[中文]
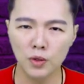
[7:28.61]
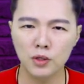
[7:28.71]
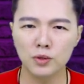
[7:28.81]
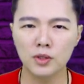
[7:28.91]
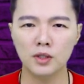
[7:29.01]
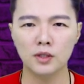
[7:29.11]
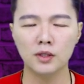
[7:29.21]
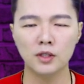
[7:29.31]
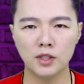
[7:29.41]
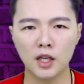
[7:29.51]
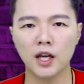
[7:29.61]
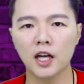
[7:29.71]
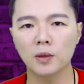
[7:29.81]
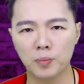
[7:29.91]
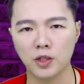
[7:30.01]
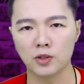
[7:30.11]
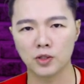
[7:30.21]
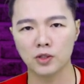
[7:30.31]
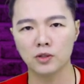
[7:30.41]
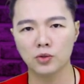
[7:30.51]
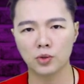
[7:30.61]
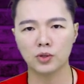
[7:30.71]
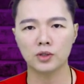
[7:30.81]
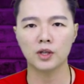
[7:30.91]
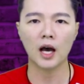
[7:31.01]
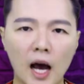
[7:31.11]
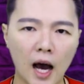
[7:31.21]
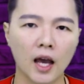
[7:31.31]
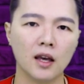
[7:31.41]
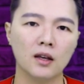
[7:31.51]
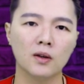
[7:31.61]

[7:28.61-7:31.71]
问题就是，性爱的本质就是爱、